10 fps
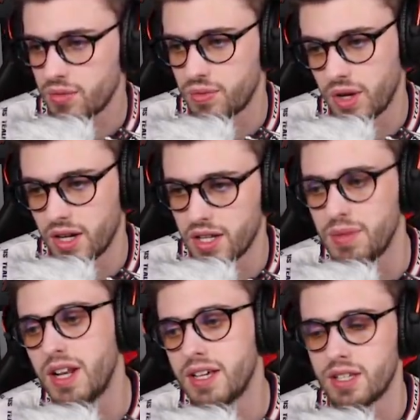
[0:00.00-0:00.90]
Faut aller
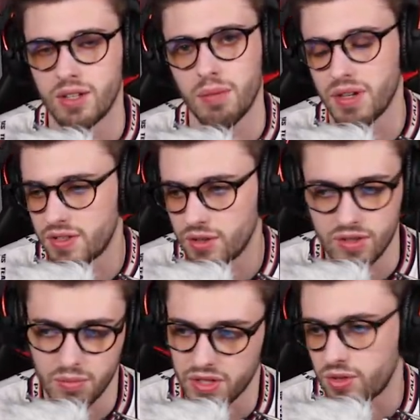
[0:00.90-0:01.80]
1000 likes et il y en a pas assez
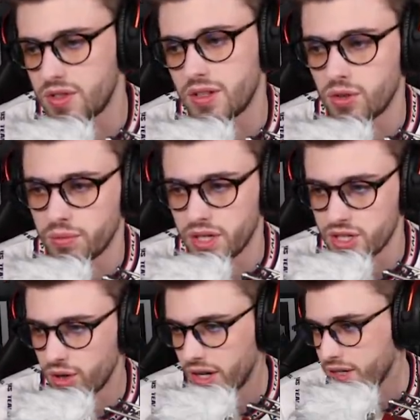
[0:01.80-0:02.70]
C'est parce que certains n'ont pas
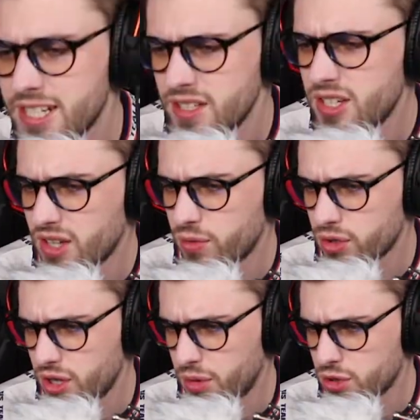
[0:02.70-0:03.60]
lâché leur like J'ai dit que j'étais un
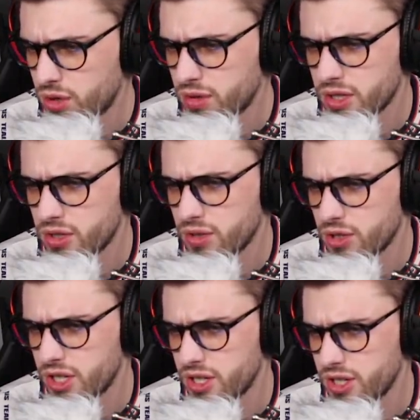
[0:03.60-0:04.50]
forceur moi je crois quoi Je,
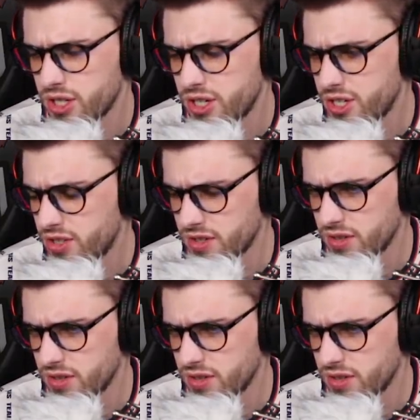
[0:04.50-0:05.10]
l'ai déjà dit